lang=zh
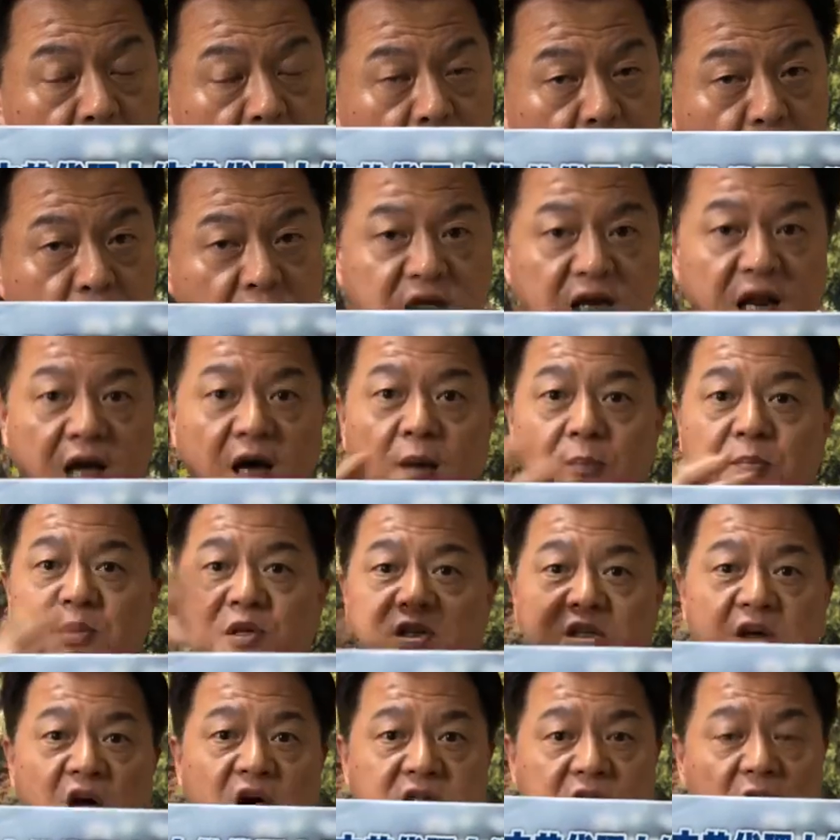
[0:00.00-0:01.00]
或者两个比
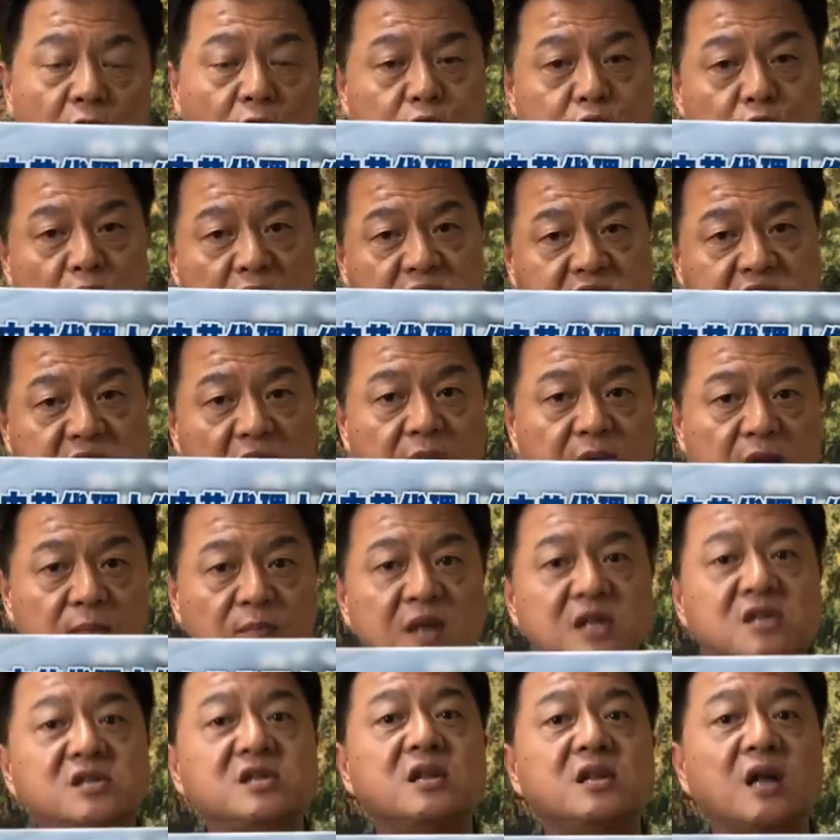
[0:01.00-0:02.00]
较一下，我说一下你
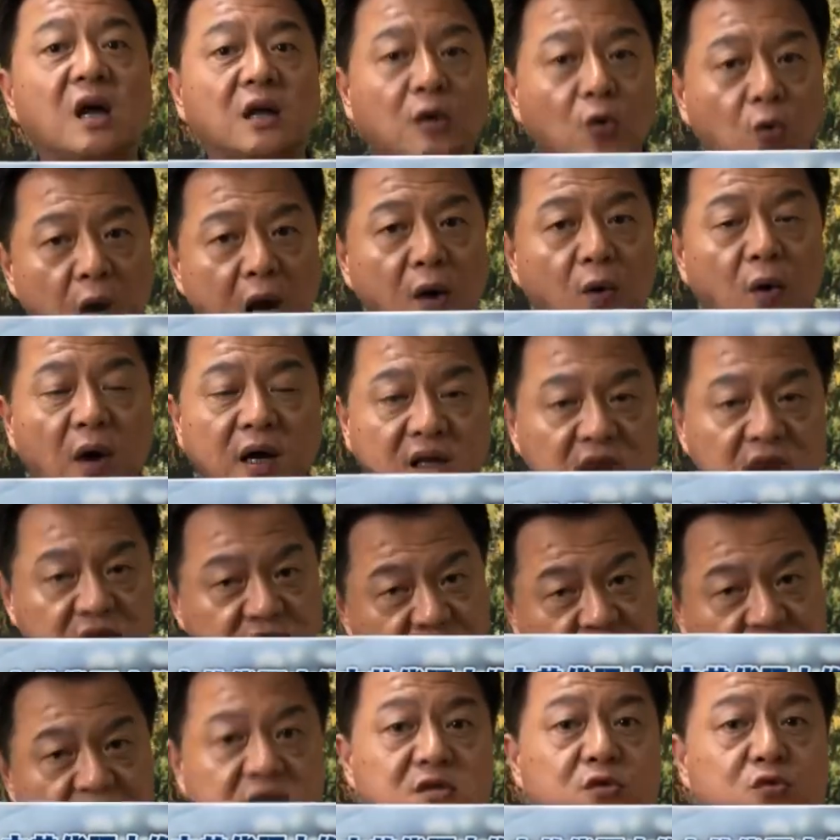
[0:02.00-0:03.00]
民进党的坏话也是
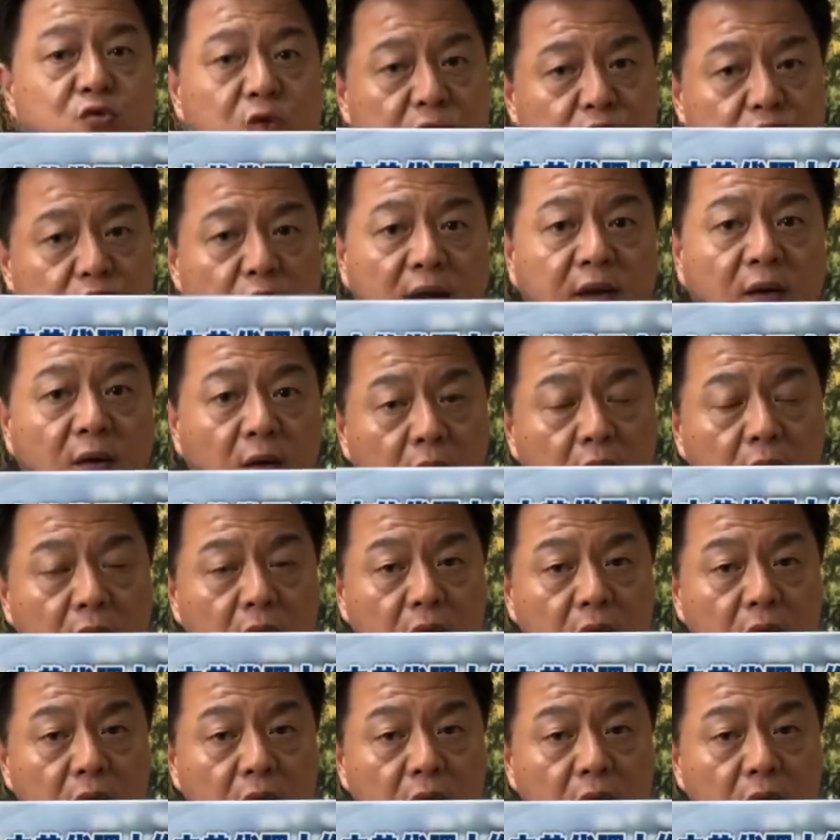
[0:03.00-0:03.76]
政治宣传哦。